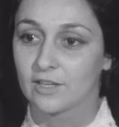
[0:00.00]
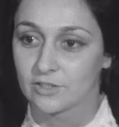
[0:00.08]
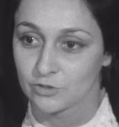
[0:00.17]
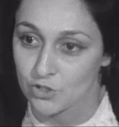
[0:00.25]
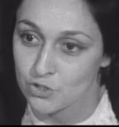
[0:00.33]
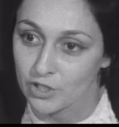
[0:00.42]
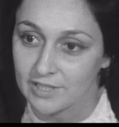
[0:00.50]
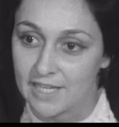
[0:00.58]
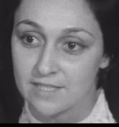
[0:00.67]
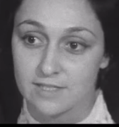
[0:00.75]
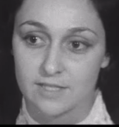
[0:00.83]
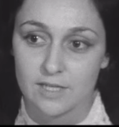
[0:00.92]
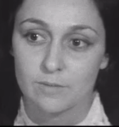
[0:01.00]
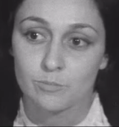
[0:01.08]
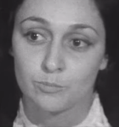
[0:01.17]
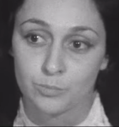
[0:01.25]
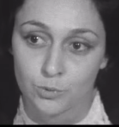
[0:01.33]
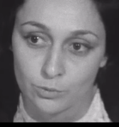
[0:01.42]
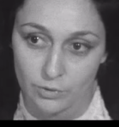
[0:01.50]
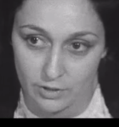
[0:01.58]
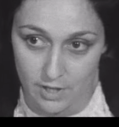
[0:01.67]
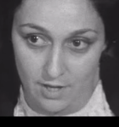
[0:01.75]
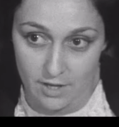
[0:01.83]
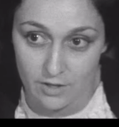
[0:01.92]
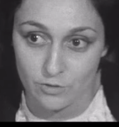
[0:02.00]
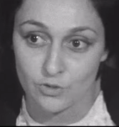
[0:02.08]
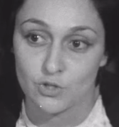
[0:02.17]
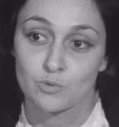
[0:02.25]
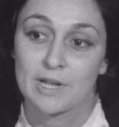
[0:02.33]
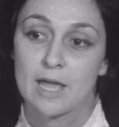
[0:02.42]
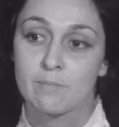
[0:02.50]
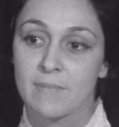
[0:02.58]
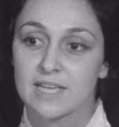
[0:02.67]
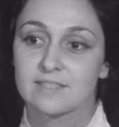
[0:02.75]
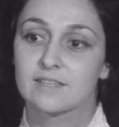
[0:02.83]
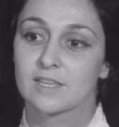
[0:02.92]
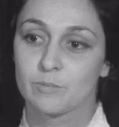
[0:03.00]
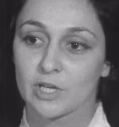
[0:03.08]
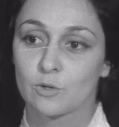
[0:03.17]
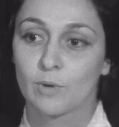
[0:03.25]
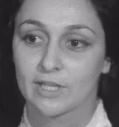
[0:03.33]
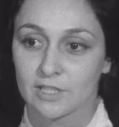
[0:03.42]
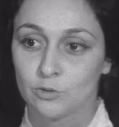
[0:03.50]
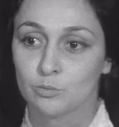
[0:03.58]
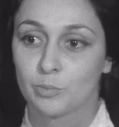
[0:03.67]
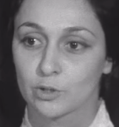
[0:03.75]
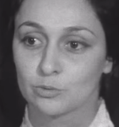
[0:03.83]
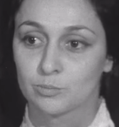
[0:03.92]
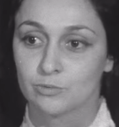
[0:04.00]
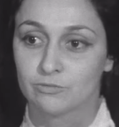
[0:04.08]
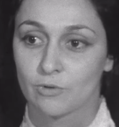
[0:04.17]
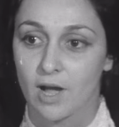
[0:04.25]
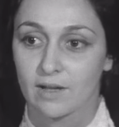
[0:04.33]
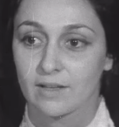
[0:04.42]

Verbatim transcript: de s'organiser pour que ce soit la masse des Québécois qui nous porte au pouvoir.